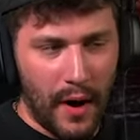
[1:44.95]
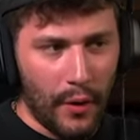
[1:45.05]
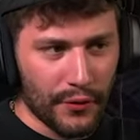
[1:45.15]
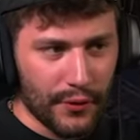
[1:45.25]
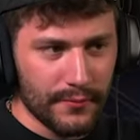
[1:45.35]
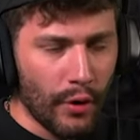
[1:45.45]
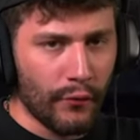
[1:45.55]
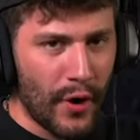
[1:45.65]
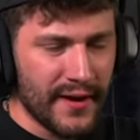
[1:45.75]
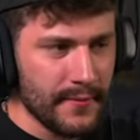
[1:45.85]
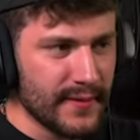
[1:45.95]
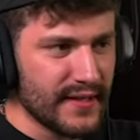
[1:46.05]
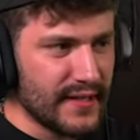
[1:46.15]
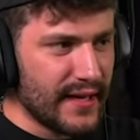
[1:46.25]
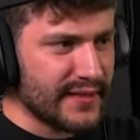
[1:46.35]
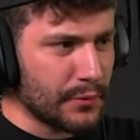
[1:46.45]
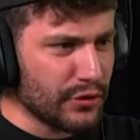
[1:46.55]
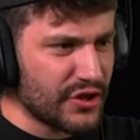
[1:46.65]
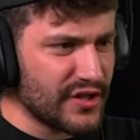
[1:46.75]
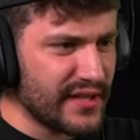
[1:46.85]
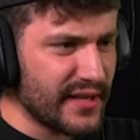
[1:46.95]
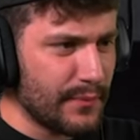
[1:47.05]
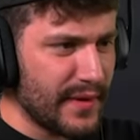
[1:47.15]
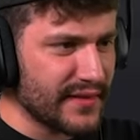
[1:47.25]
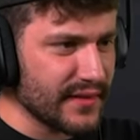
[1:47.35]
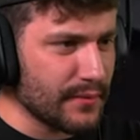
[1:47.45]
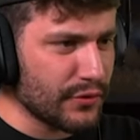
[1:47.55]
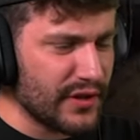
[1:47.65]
dem Auto irgendwo hin es gibt unterschiedliche Gebiete mit